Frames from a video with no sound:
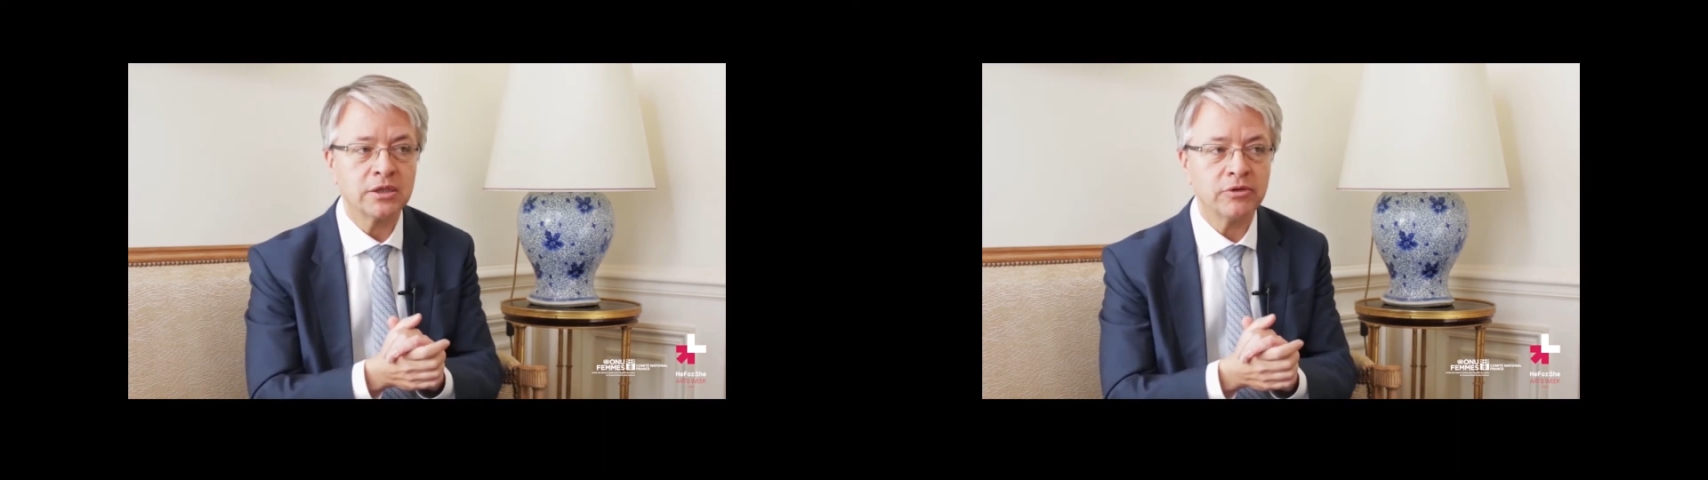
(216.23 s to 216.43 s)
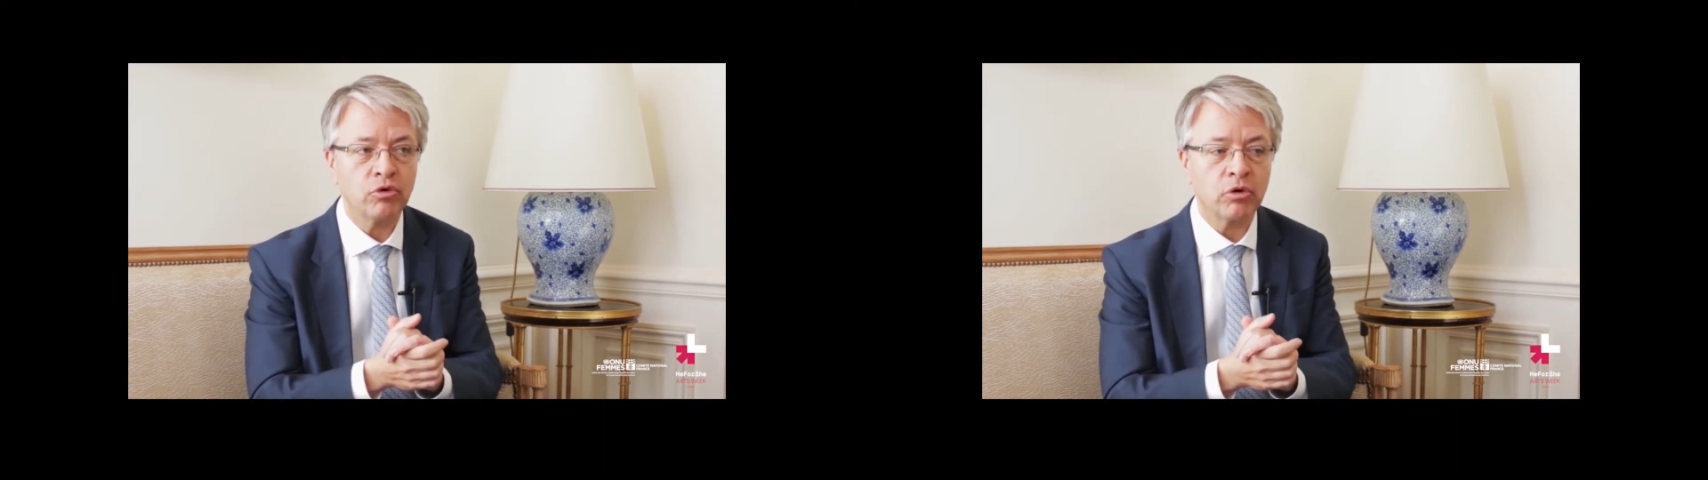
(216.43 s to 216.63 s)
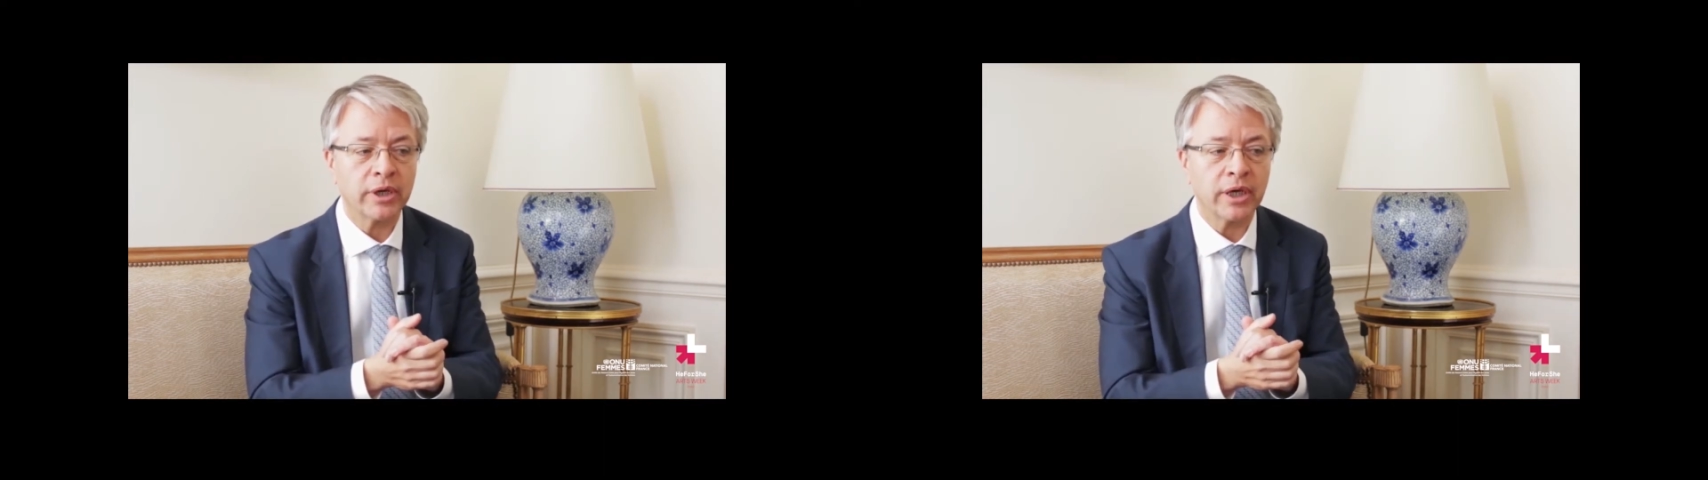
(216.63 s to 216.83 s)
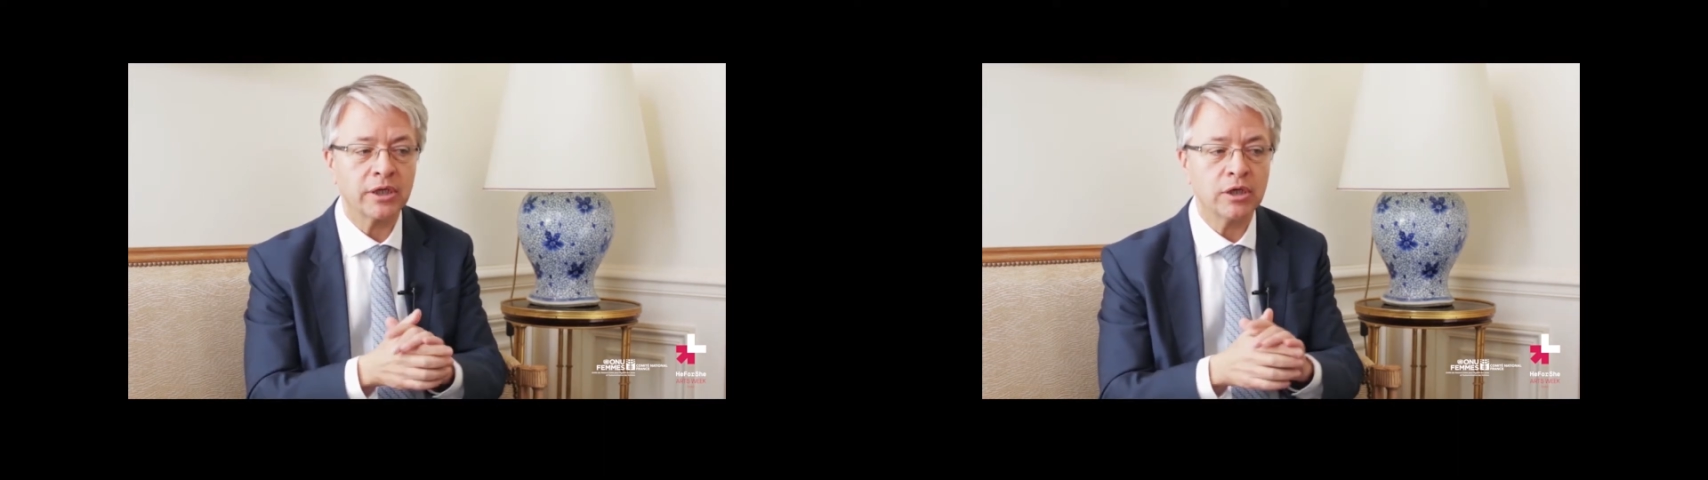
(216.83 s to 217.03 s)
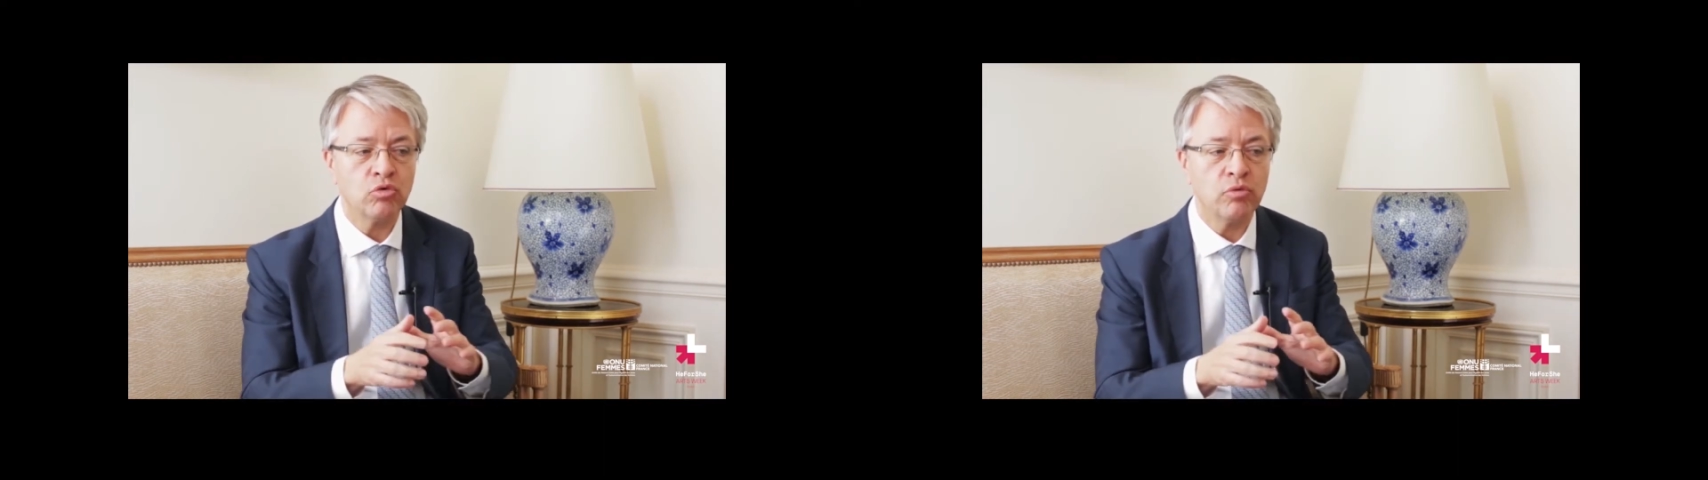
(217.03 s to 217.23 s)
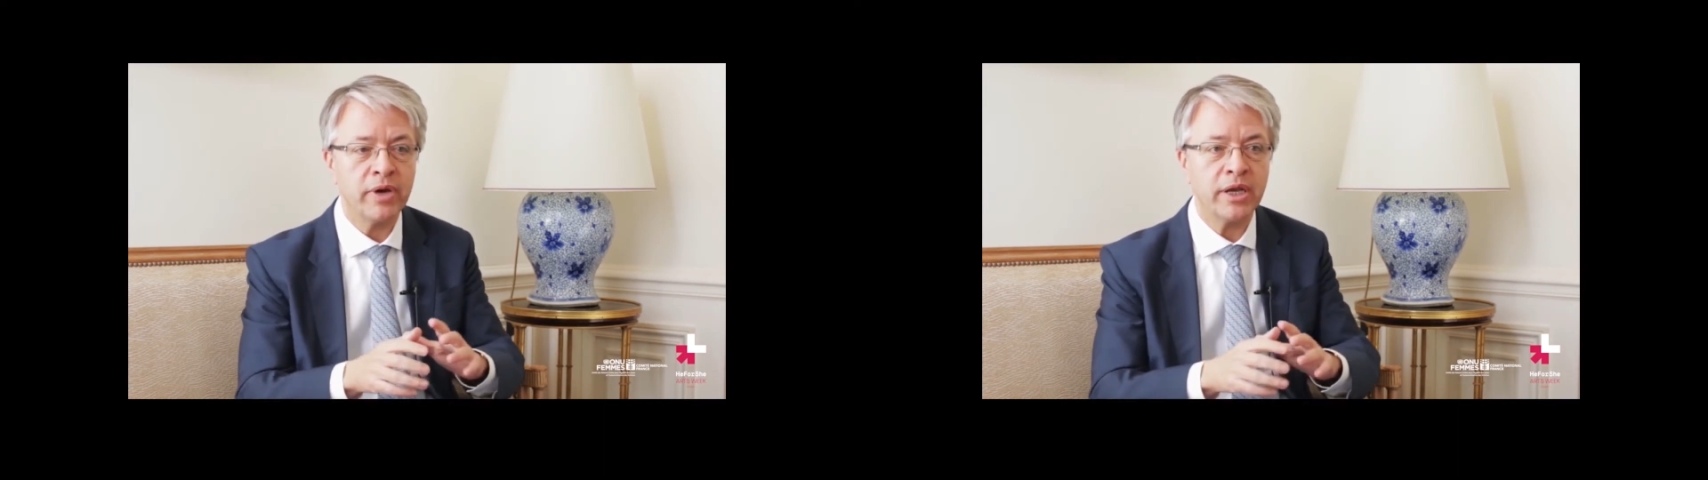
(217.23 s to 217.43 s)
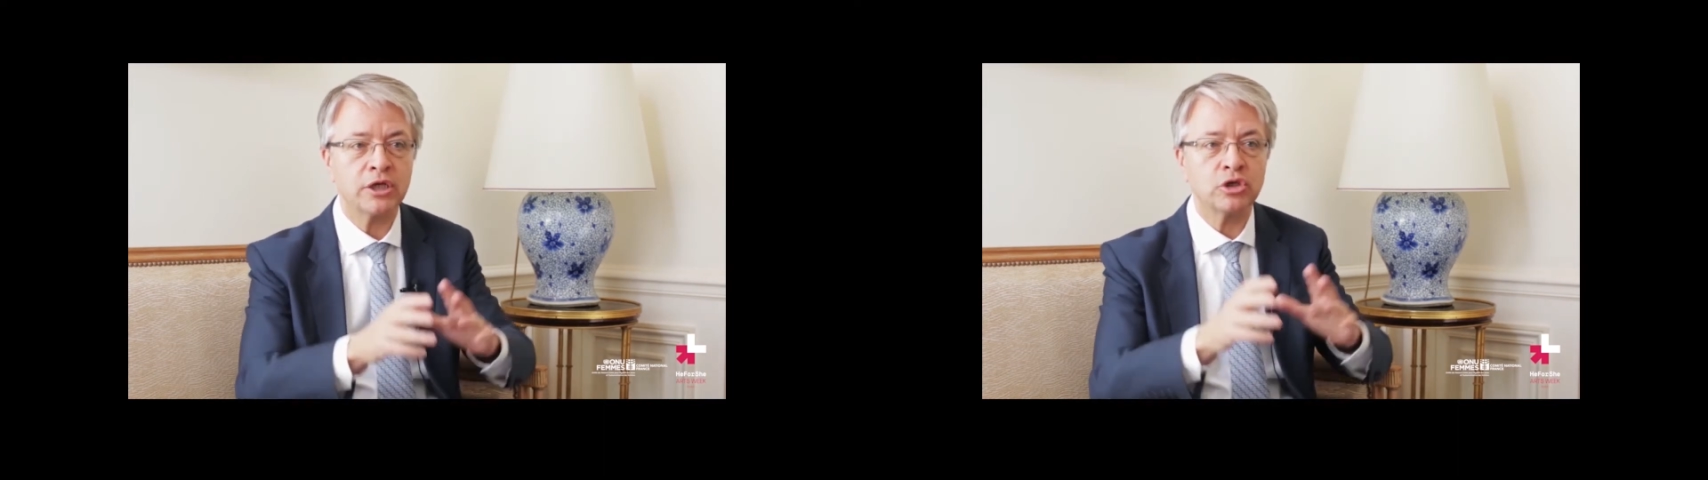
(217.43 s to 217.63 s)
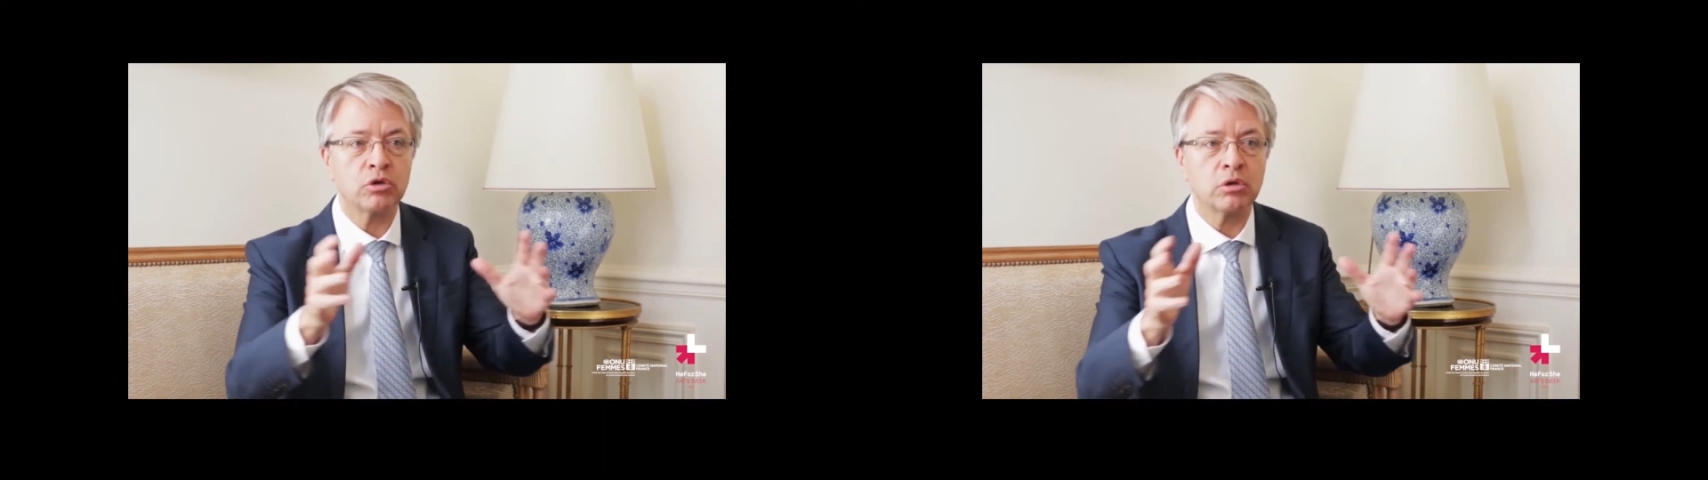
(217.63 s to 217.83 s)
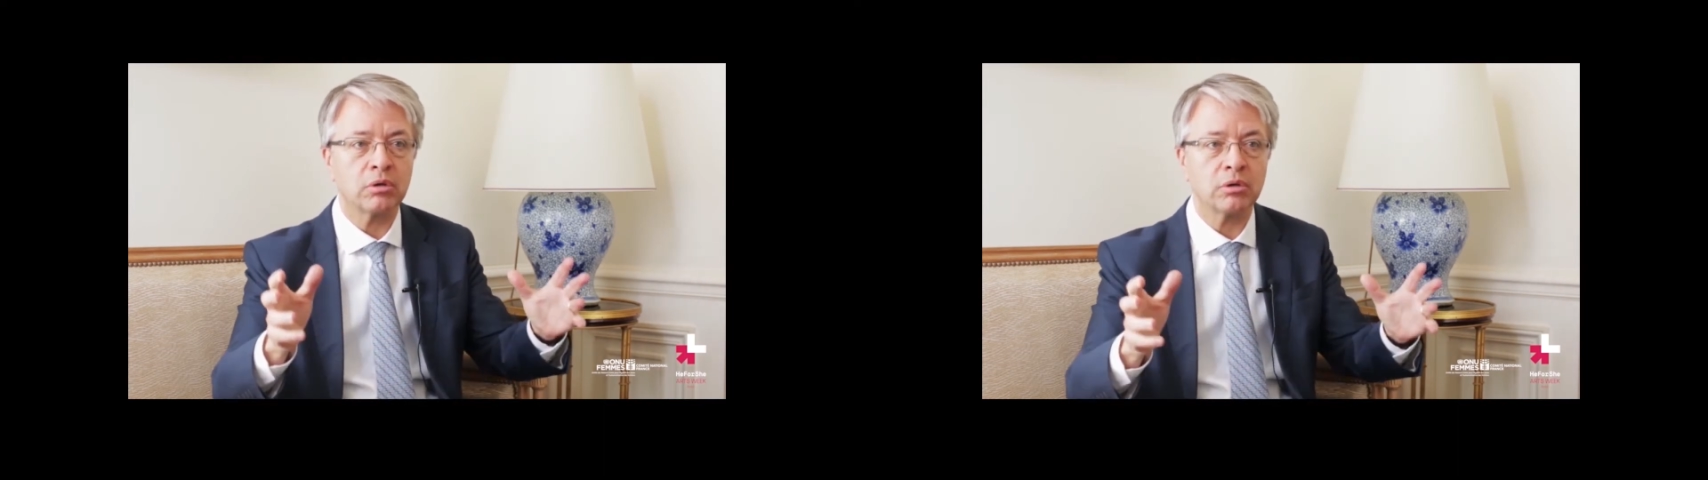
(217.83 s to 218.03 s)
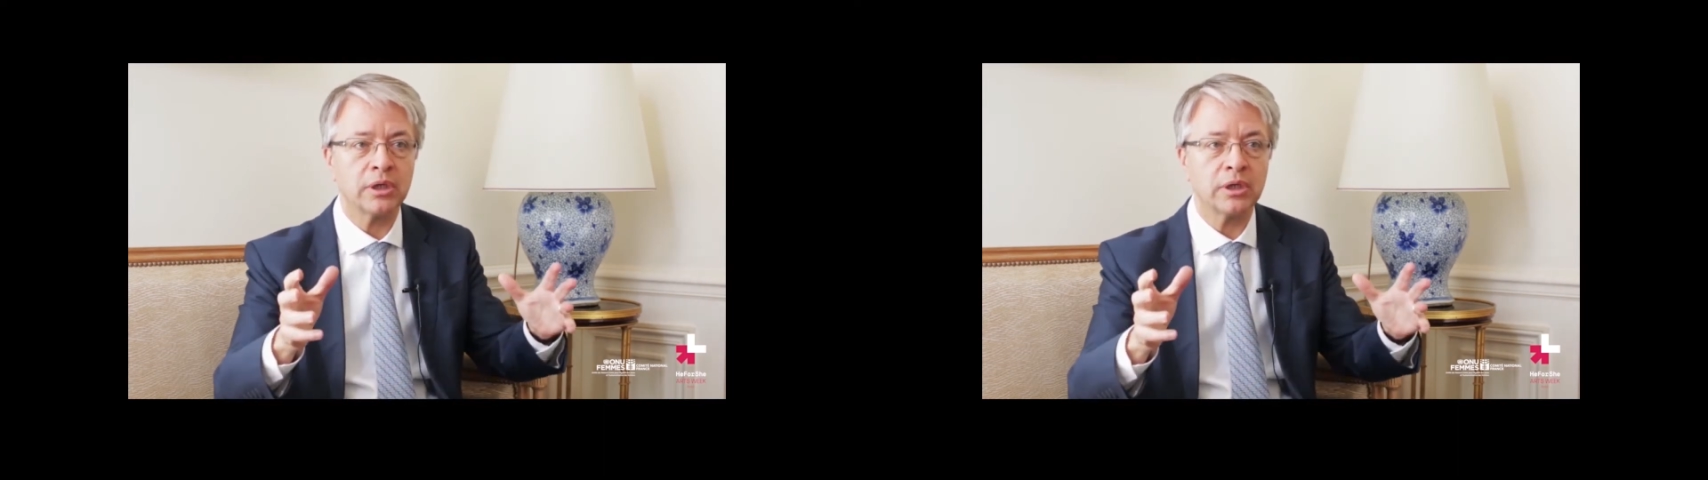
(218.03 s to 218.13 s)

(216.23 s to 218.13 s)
Si vous regardez nos managers,